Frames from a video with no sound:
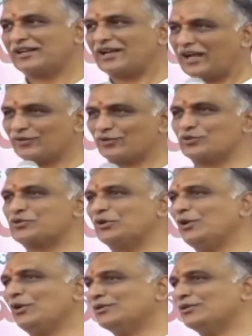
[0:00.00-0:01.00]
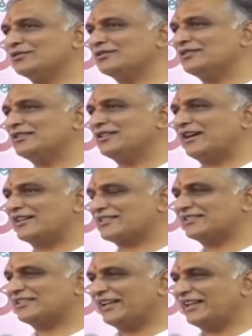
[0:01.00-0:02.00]
ఆ రోజుల్లో
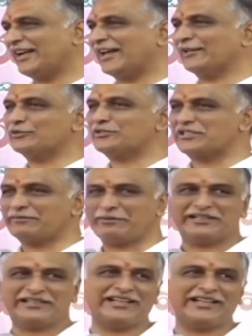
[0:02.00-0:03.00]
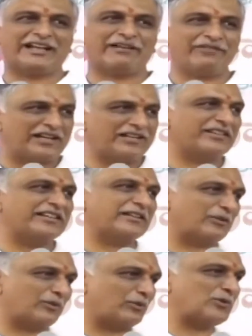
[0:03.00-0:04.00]
అసలు తెలంగాణ ఉద్యమం అంటేనే నవ్వినటువంటి
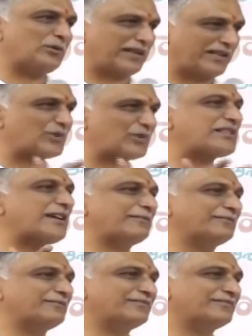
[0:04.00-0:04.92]
రోజులు మనం చూసాం